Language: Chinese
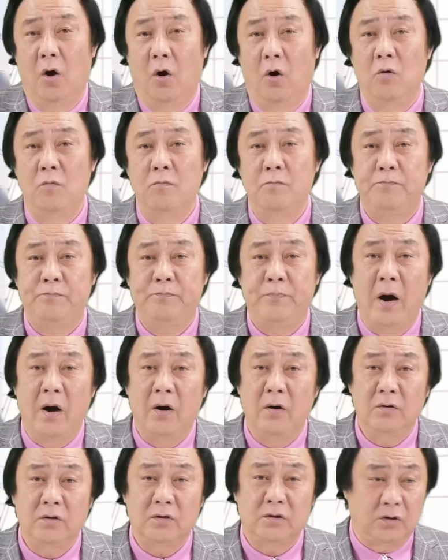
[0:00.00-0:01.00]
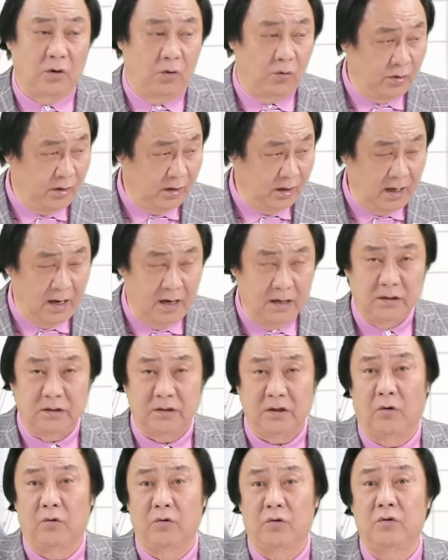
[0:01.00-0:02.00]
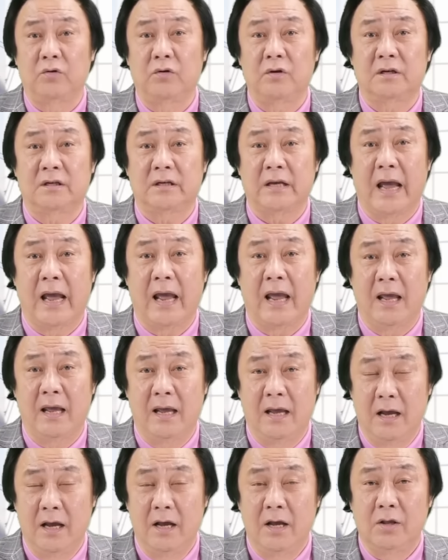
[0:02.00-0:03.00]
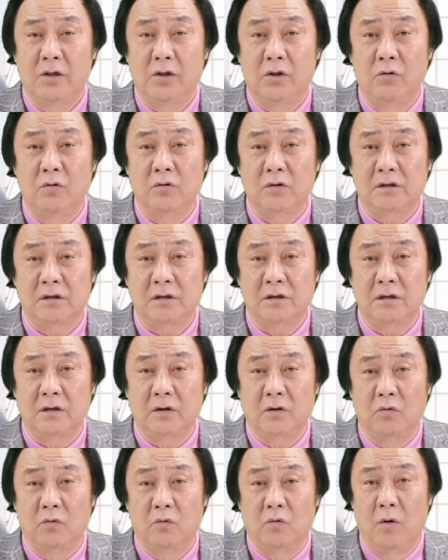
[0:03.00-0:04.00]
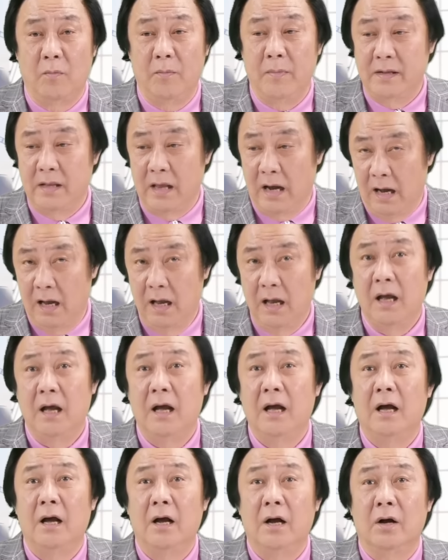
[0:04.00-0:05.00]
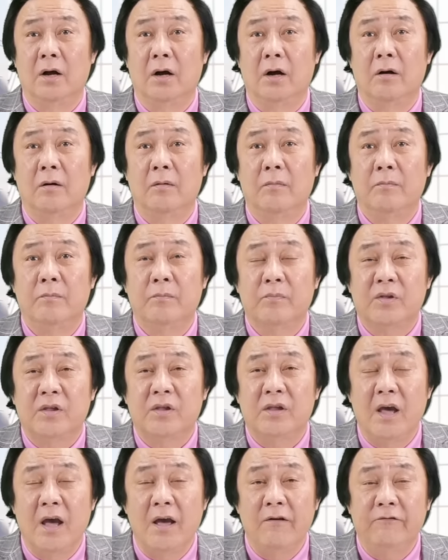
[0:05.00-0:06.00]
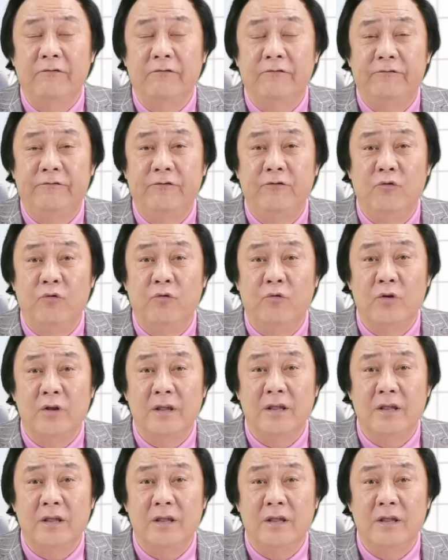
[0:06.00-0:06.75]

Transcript: 红包手牵手就是谁？就是我们的千富